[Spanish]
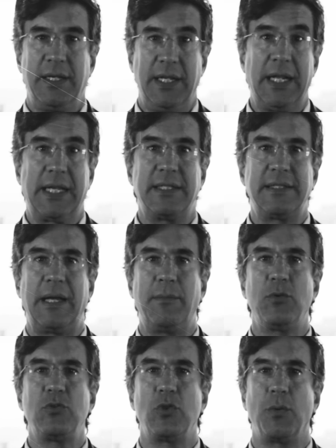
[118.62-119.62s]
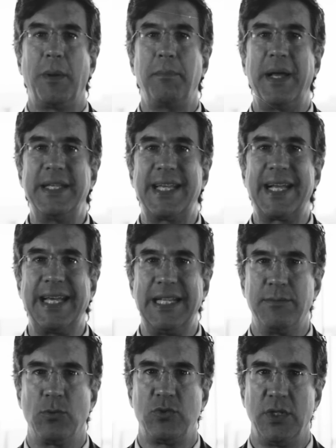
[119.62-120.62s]
en el que estamos y sobre el país que
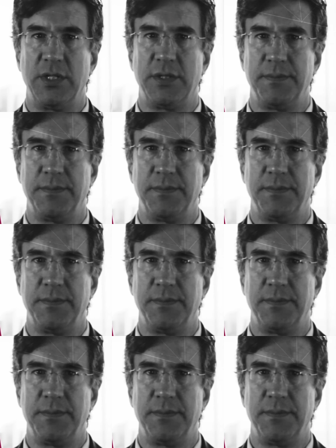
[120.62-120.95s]
queremos ser.